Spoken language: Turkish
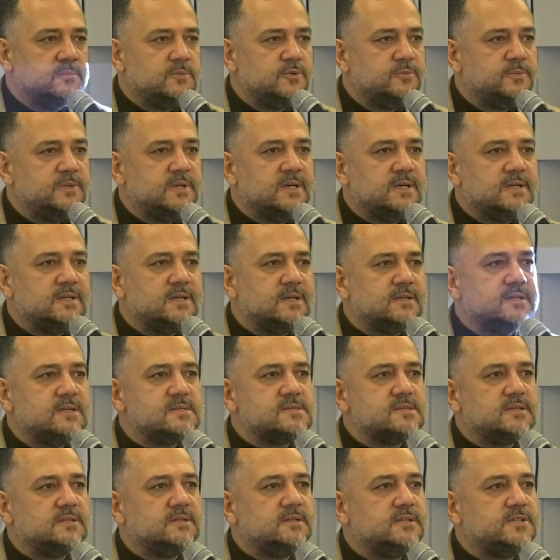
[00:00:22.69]
bu binalar
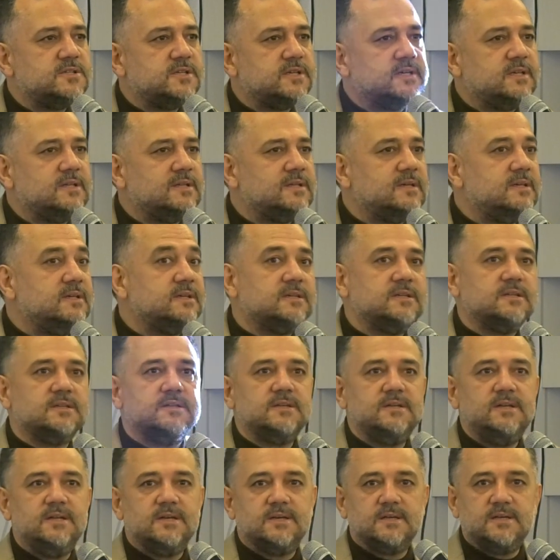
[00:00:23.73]
nasıl ne şekilde
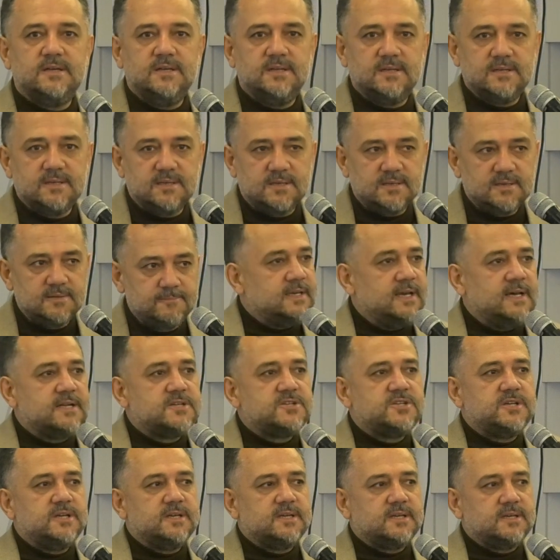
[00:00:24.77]
yıkıldığıyla ilgili
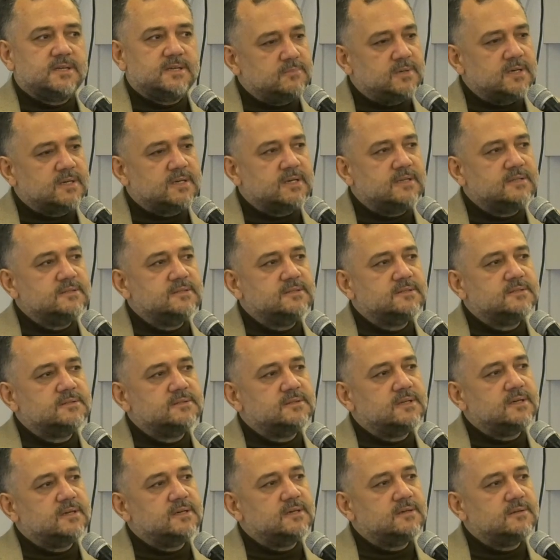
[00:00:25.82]
gerçek
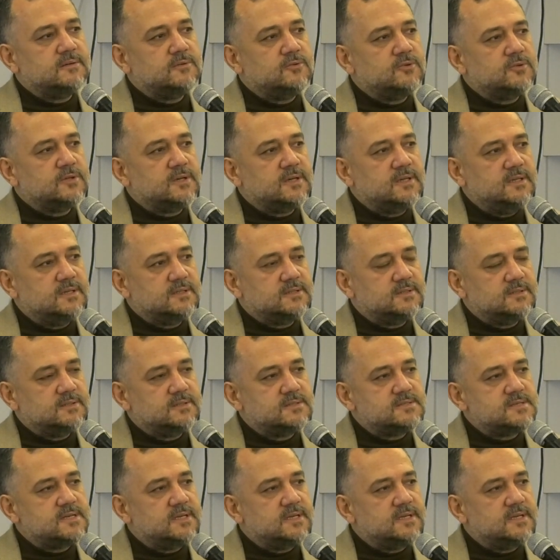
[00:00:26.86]
bakanlığın da onayladığı,